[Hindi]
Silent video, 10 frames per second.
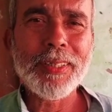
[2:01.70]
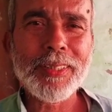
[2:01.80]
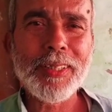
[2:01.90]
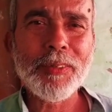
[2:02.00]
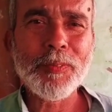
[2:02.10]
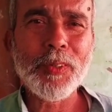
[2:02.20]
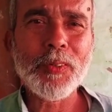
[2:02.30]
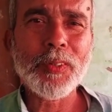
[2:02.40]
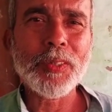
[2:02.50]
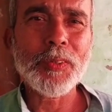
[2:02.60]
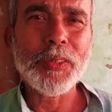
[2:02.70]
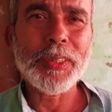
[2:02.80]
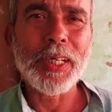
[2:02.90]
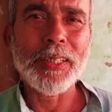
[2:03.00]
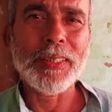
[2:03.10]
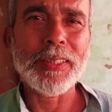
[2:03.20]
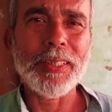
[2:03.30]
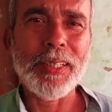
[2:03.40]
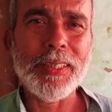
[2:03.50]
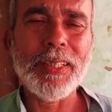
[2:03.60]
है कि हम लोग इनको जिताने के